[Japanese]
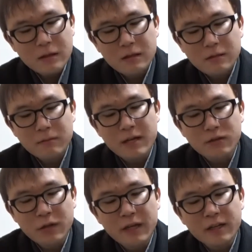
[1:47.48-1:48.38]
前の
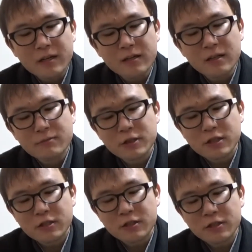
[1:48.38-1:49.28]
ねかだぶ
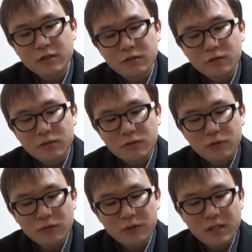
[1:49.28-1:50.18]
ち
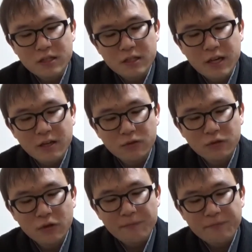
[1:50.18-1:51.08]
と同じであ
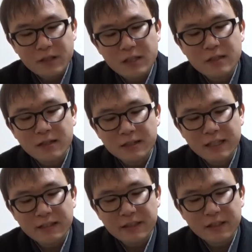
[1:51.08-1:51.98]
の期間
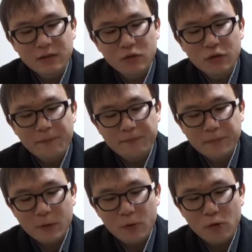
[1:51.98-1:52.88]
限定の
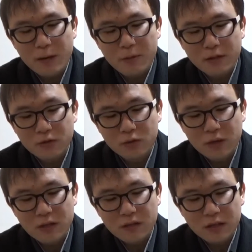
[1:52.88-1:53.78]
豪華版の
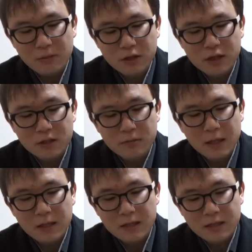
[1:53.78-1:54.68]
ダブルチーズバーガー
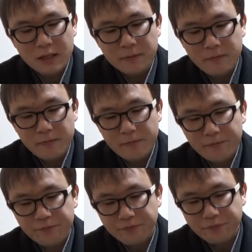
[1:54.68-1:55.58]
で
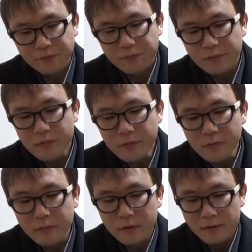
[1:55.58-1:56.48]

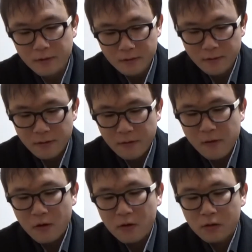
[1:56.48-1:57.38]

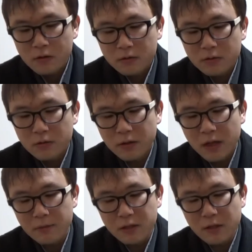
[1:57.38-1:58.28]
すねは
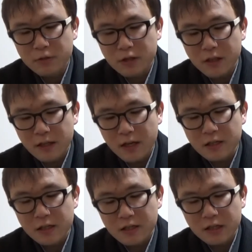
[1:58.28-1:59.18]
みだぶちって何
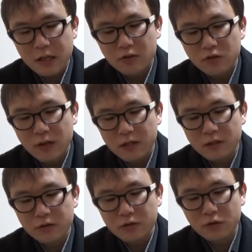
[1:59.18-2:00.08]
が違うのかって
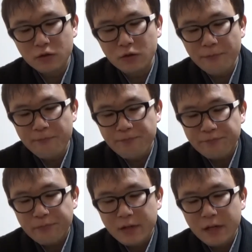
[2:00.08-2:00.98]
いうと
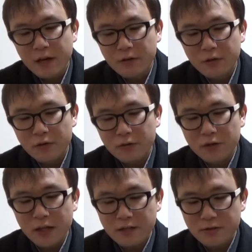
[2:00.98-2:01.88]
あのこれ
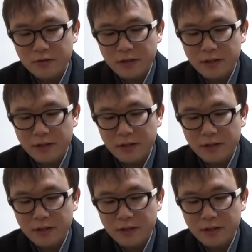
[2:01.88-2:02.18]
なんですよね